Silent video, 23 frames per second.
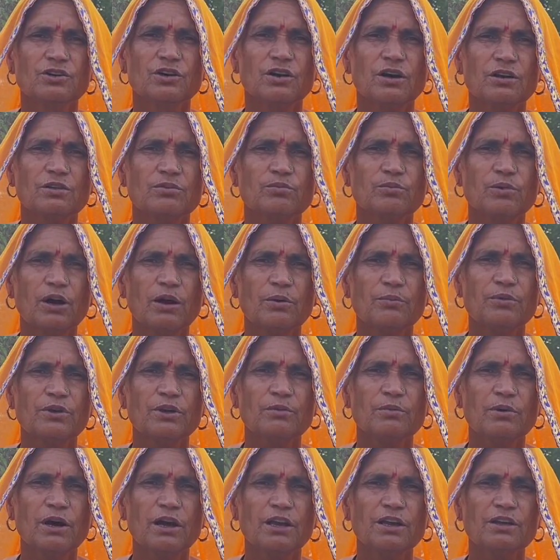और भाभी
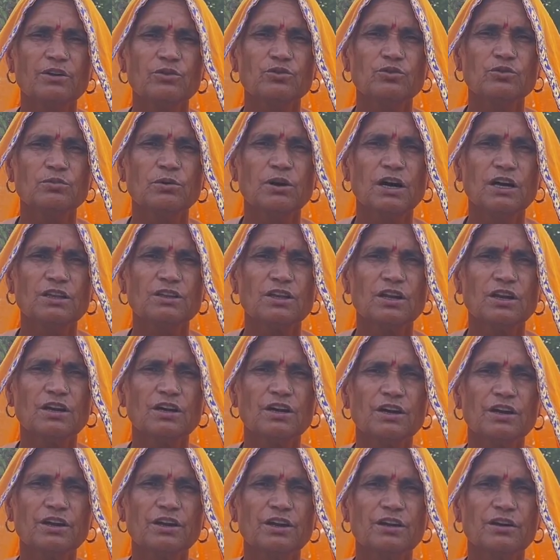भाई खूब खातर
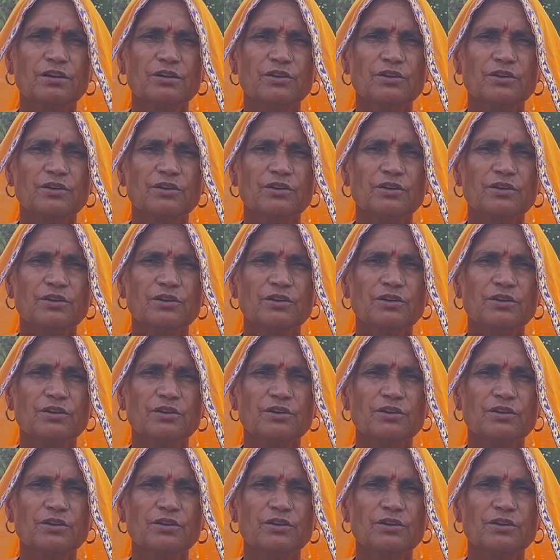करी